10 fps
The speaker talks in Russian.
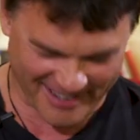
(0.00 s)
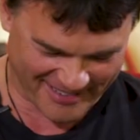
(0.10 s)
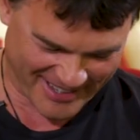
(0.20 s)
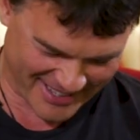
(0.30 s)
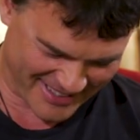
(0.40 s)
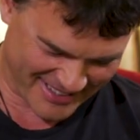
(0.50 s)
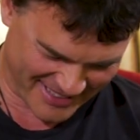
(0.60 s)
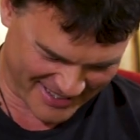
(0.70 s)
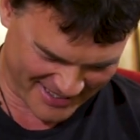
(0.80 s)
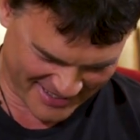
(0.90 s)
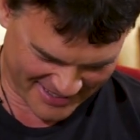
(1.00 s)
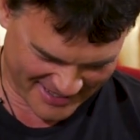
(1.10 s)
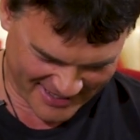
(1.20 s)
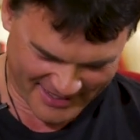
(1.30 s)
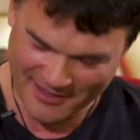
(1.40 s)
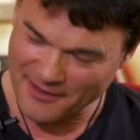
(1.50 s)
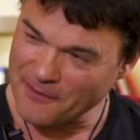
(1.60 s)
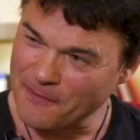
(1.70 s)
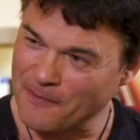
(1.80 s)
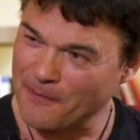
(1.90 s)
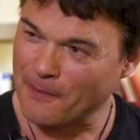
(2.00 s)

тоже, да. А, о любви